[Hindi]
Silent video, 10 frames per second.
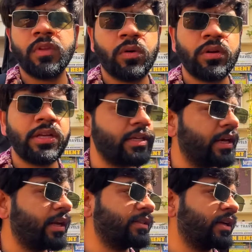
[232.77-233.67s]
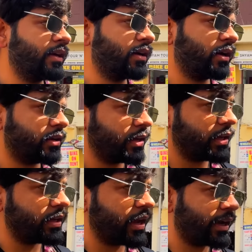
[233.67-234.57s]
होना चाहिए आई
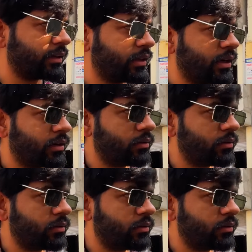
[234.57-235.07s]
रियली लाइक द